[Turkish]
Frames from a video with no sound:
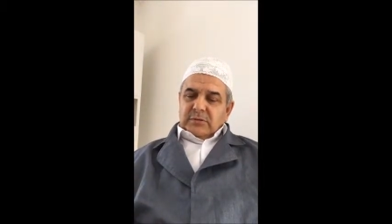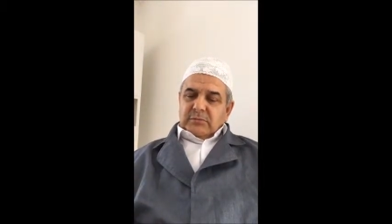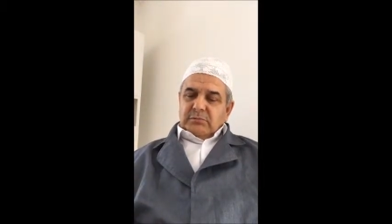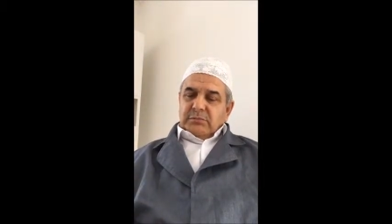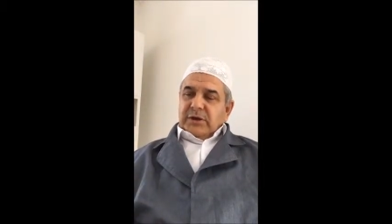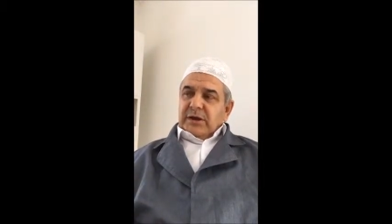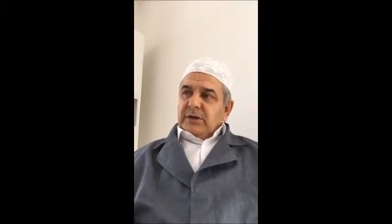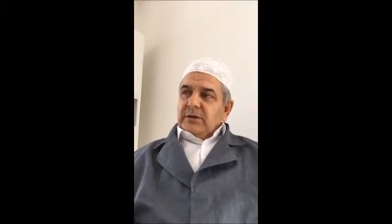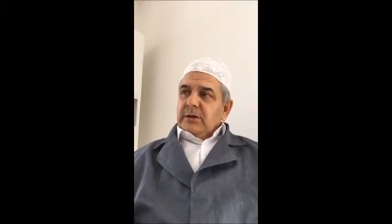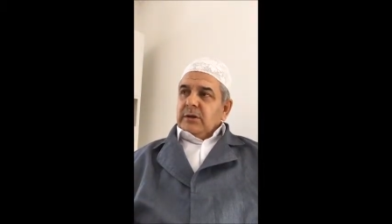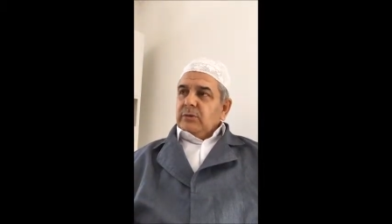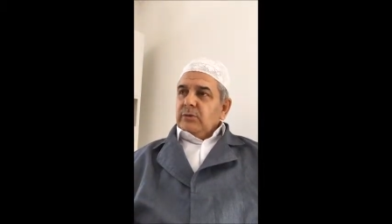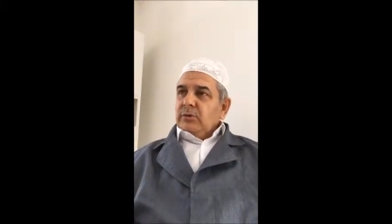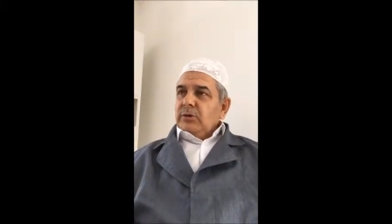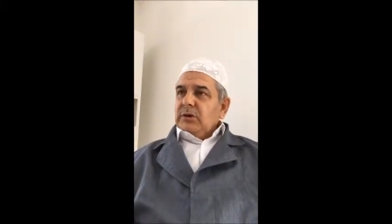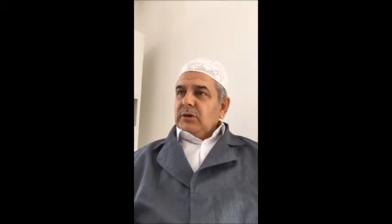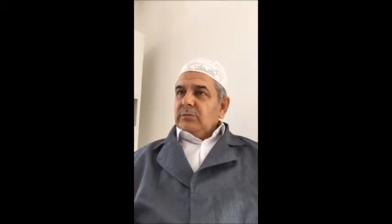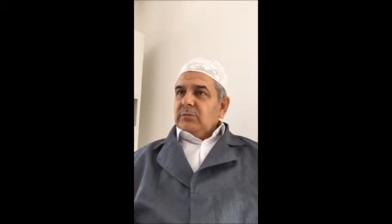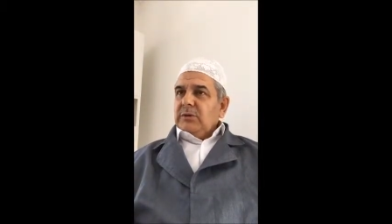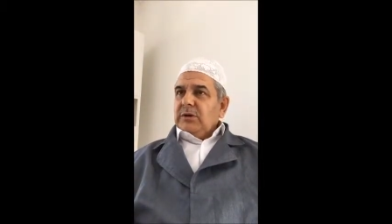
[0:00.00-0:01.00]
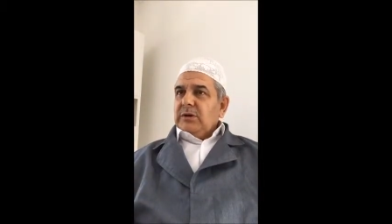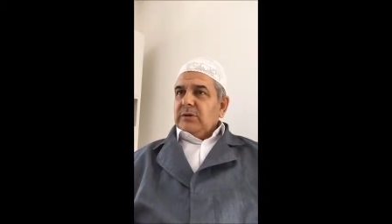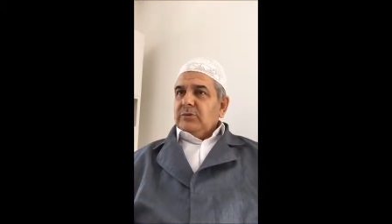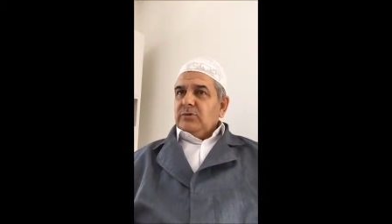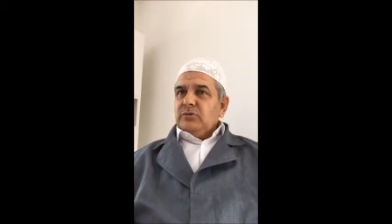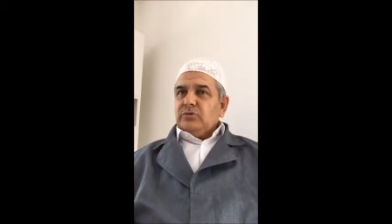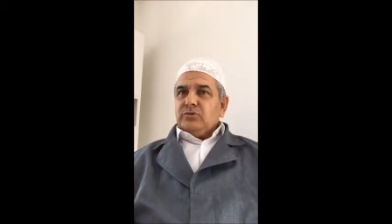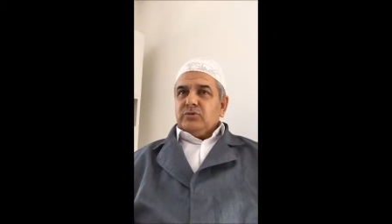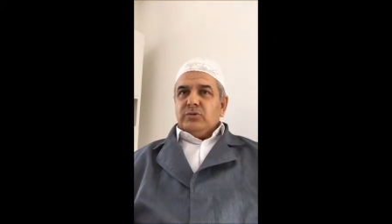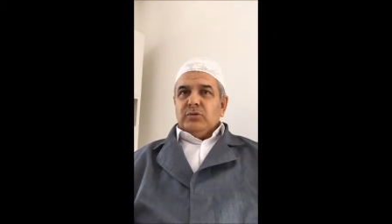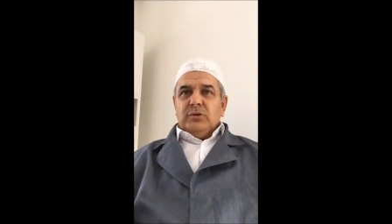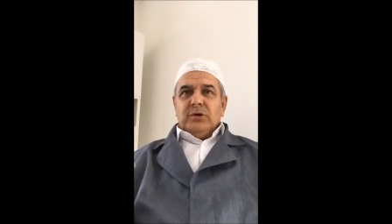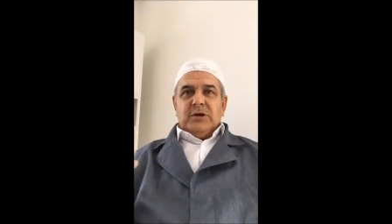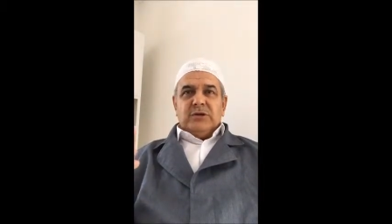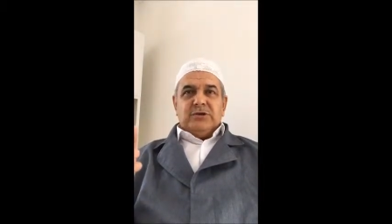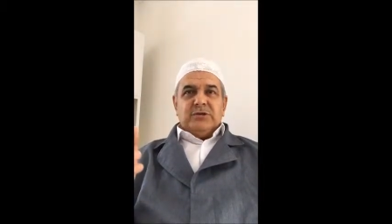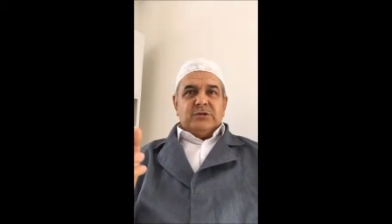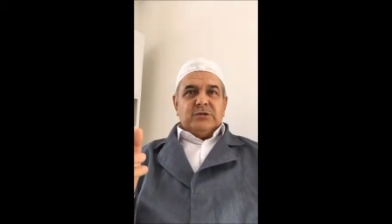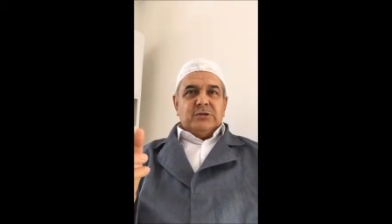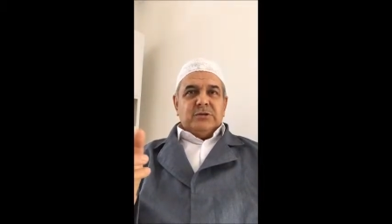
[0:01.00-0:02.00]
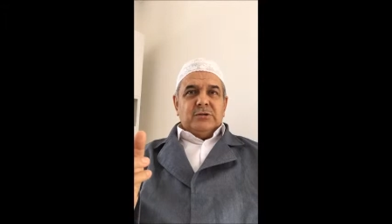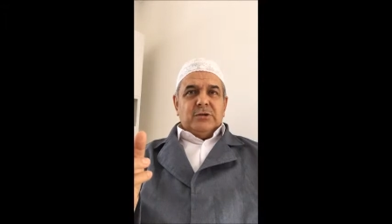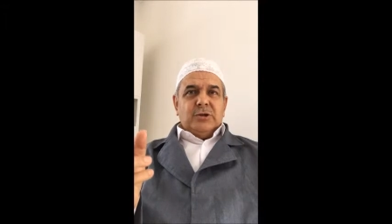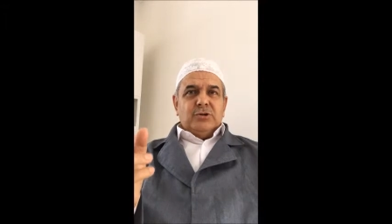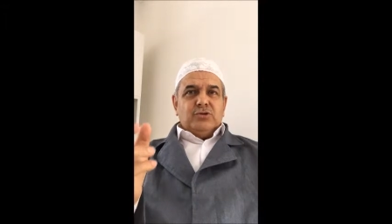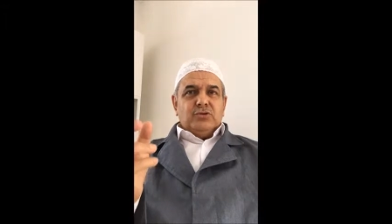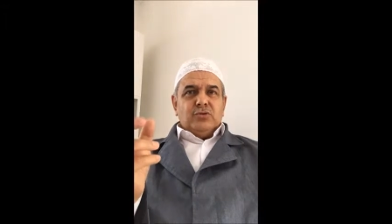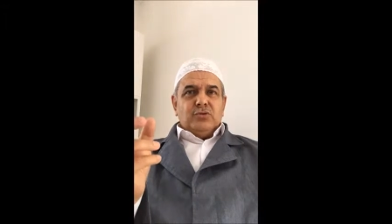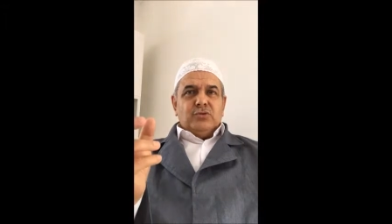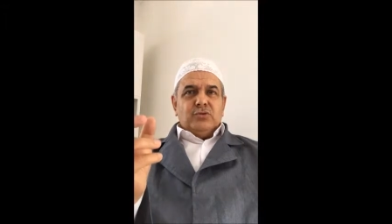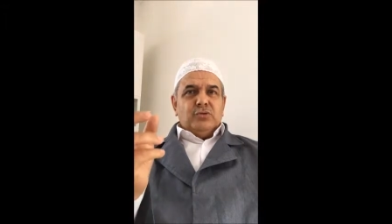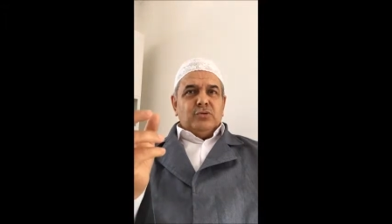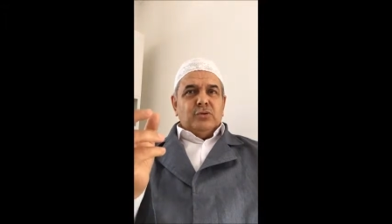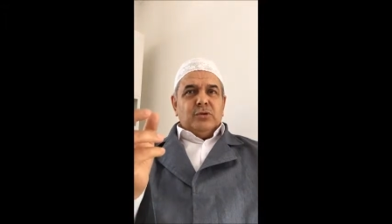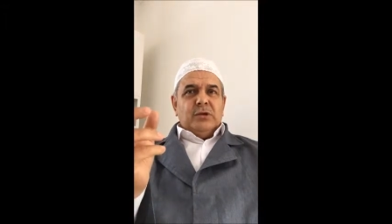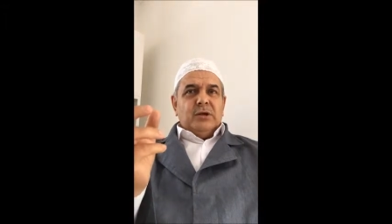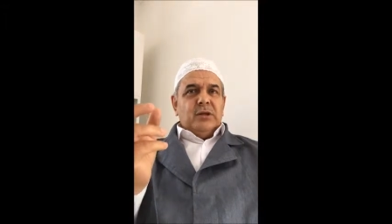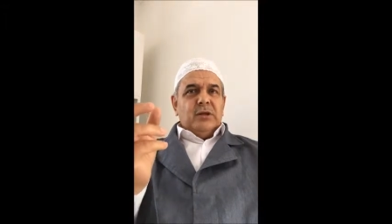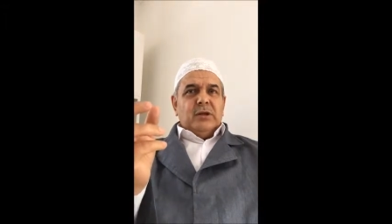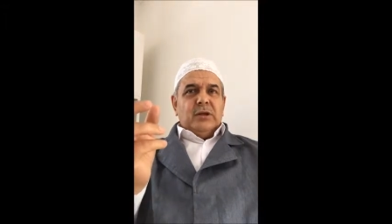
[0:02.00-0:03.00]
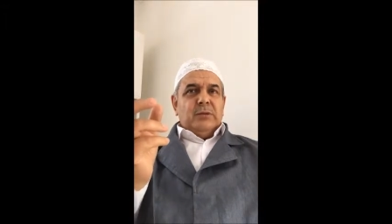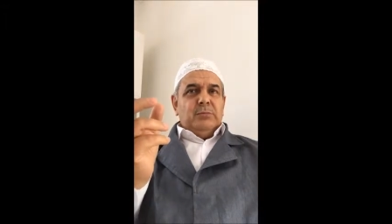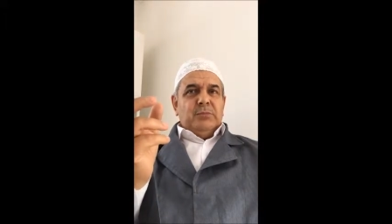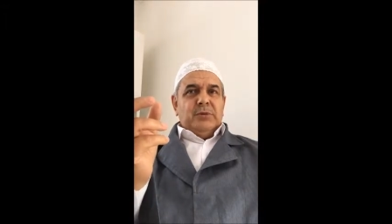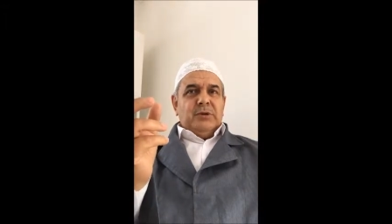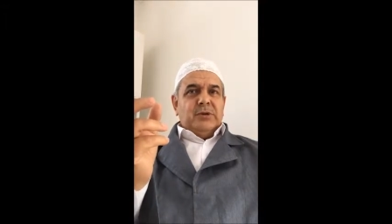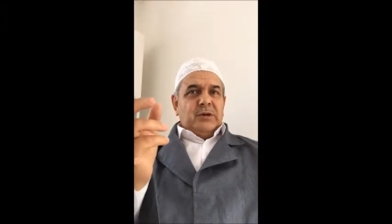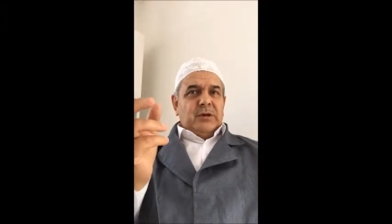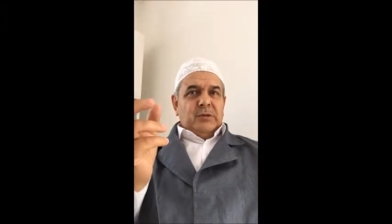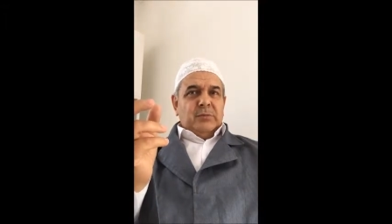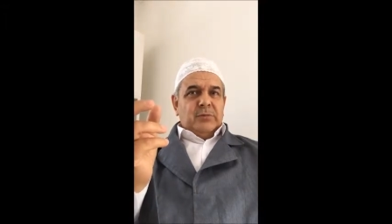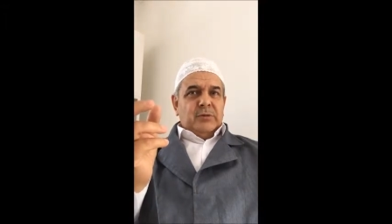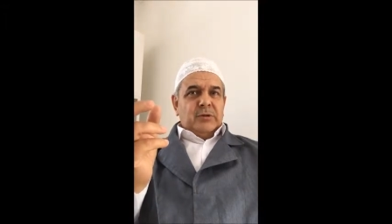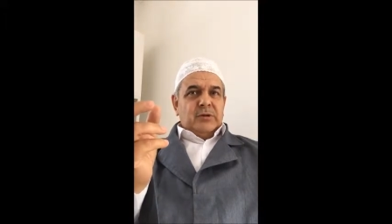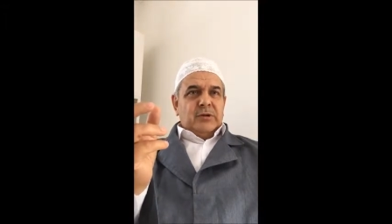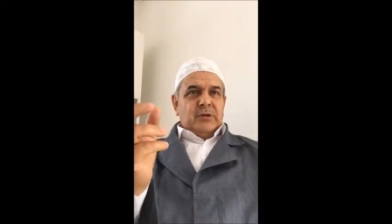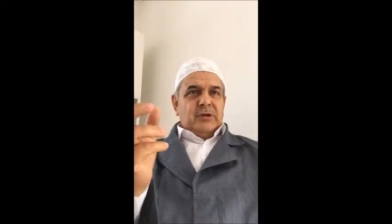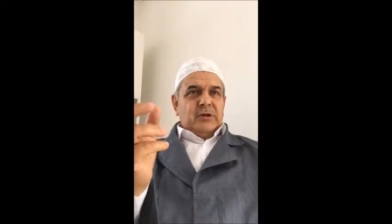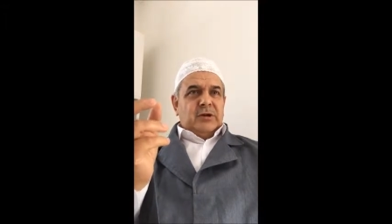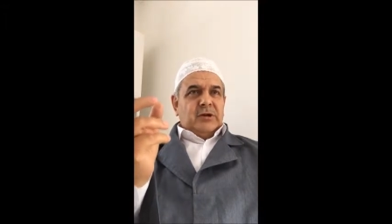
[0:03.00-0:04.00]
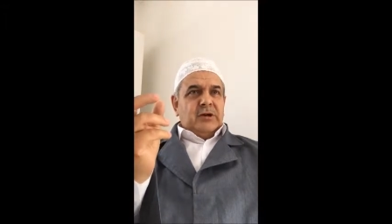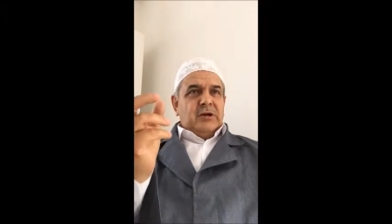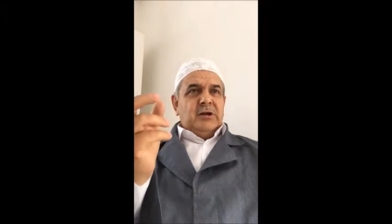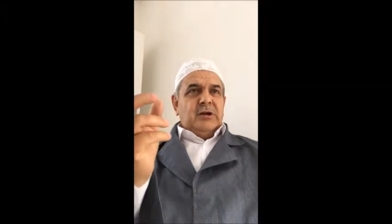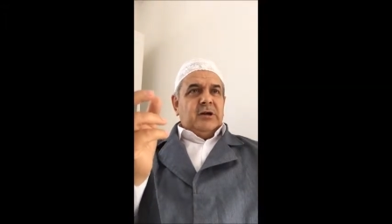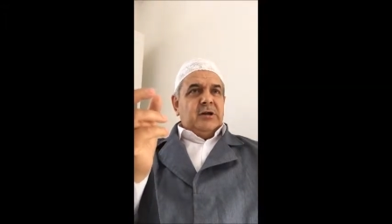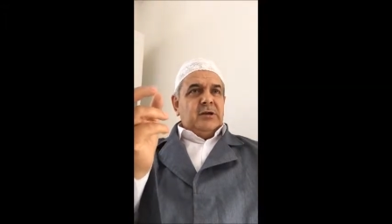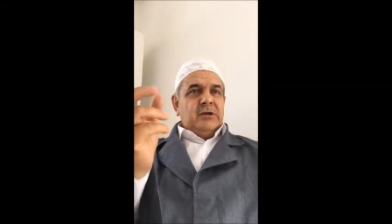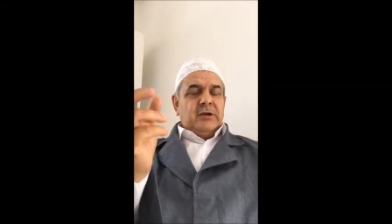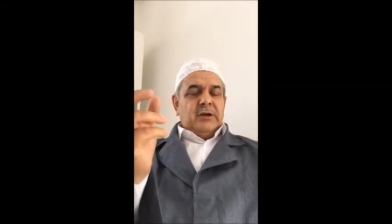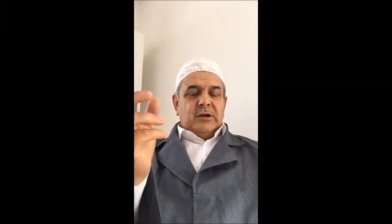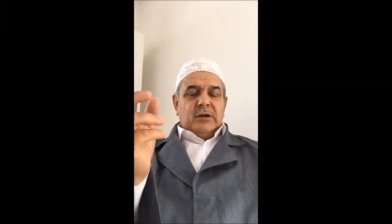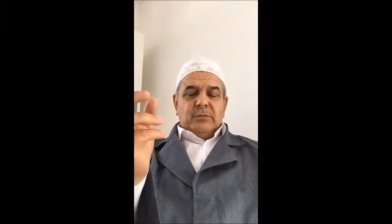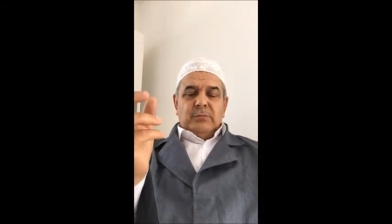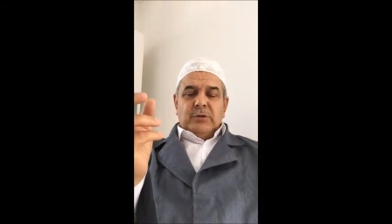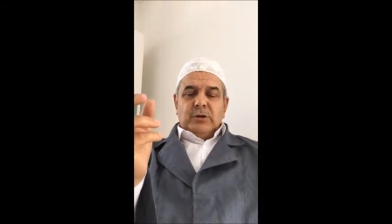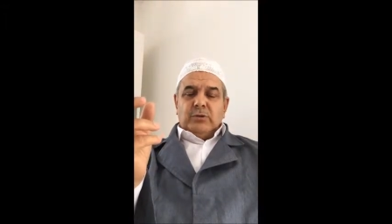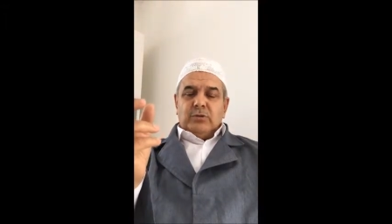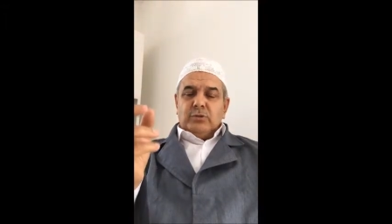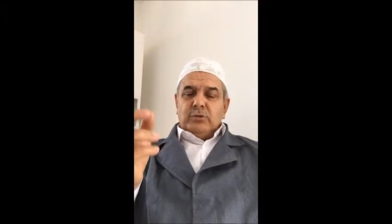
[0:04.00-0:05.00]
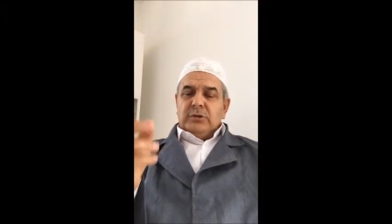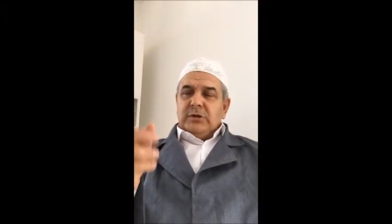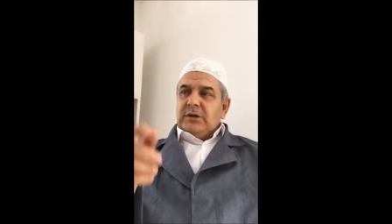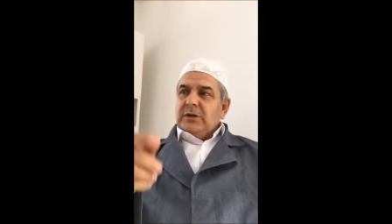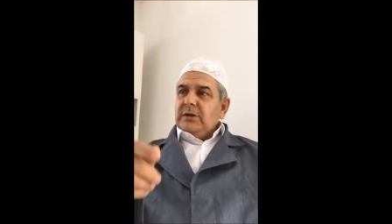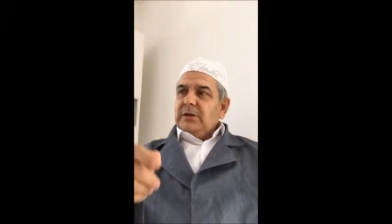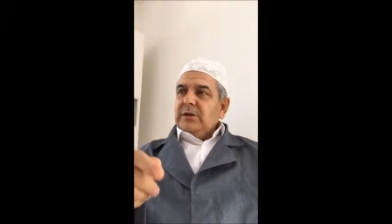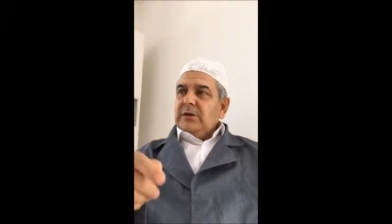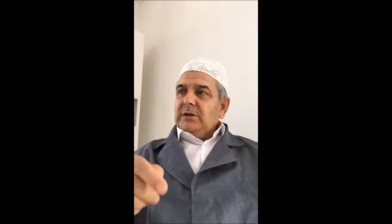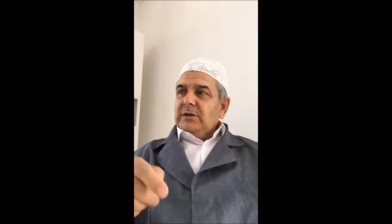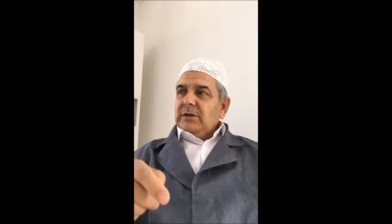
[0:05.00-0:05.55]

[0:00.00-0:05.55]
beynel ulema usul açısından çok kullanılan bir tabirdir. İ'la-i kelimetullah